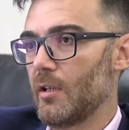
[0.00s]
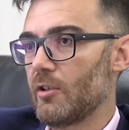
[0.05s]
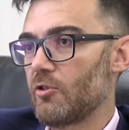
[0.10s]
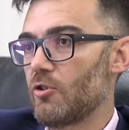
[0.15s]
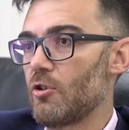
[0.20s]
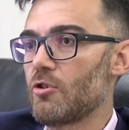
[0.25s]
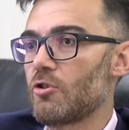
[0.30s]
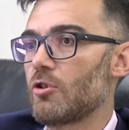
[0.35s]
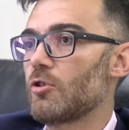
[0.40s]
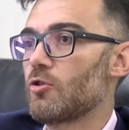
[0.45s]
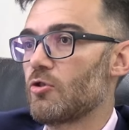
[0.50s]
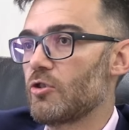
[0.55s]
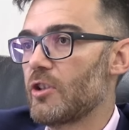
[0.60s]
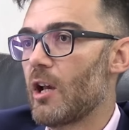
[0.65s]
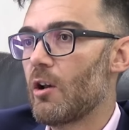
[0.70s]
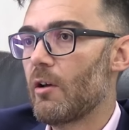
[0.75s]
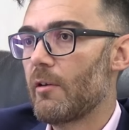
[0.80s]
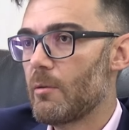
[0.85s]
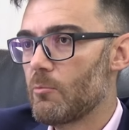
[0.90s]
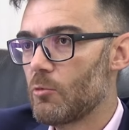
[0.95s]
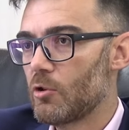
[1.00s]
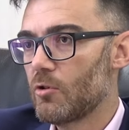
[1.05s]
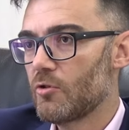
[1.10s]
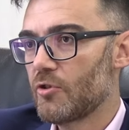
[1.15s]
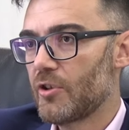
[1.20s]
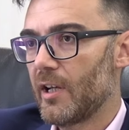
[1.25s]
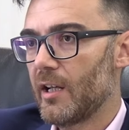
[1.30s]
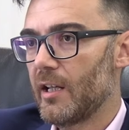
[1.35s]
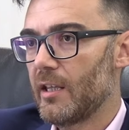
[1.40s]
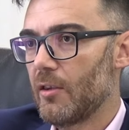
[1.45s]
Eso nosotros ya lo habíamos
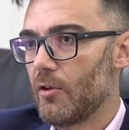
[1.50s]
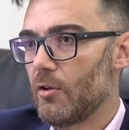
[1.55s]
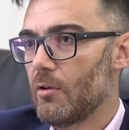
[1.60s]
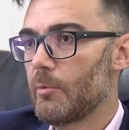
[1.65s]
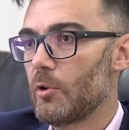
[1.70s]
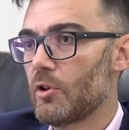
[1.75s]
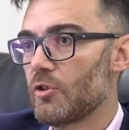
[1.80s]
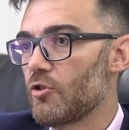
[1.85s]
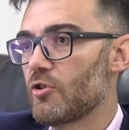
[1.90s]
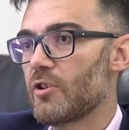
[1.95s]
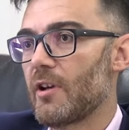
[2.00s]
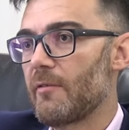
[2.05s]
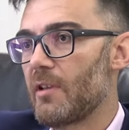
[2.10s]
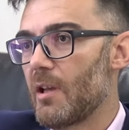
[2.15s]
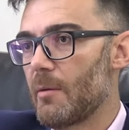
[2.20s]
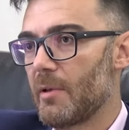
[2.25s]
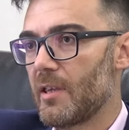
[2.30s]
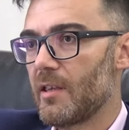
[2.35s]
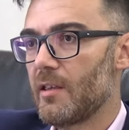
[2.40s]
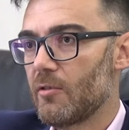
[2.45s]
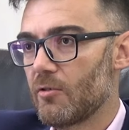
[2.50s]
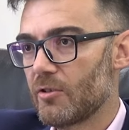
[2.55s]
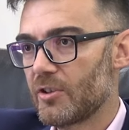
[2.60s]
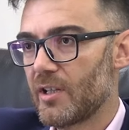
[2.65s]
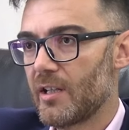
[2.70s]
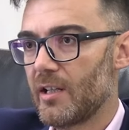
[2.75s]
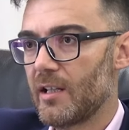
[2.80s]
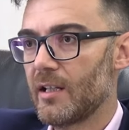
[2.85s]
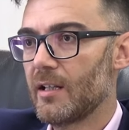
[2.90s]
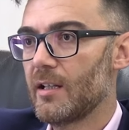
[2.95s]
conseguido, por eso se había pedido
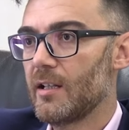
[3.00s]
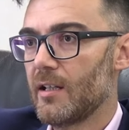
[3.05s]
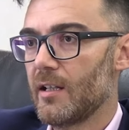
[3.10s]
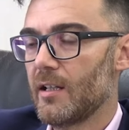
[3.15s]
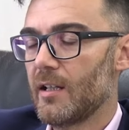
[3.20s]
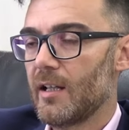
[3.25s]
ese,